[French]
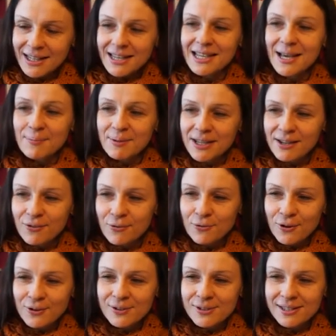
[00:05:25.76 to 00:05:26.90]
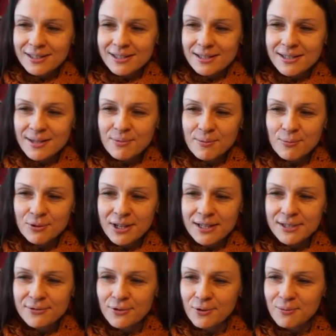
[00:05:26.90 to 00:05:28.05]
Et après, en France, euh, ça s'est un petit peu
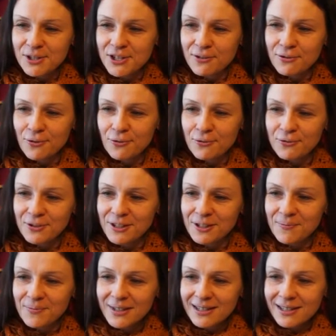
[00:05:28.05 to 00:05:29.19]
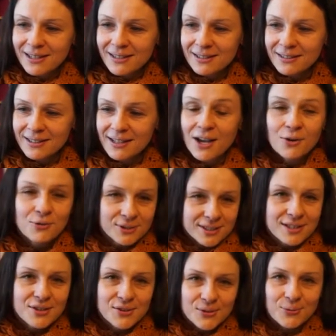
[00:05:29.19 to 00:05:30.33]
transformé, j'avais envie de raconter
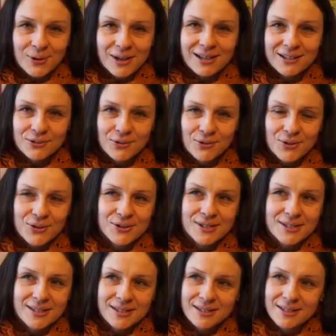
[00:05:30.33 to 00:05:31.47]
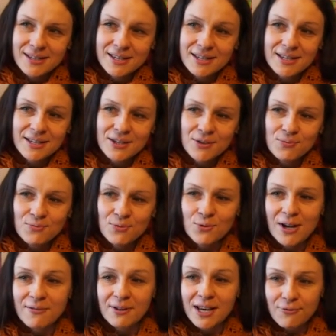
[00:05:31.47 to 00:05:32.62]
des histoires. Donc, et,
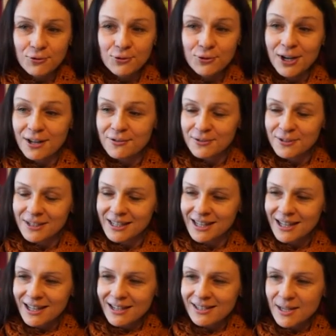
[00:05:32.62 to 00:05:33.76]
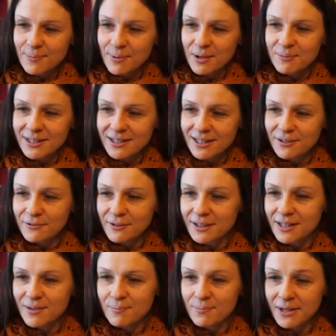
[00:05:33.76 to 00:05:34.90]
donc avec la photographie, ça permettait de faire
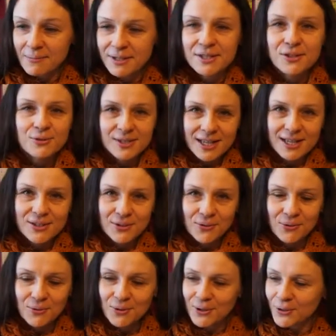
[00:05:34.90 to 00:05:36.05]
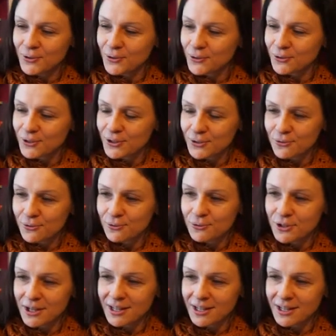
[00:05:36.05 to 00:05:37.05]
des premières illustrations. Euh, donc souvent,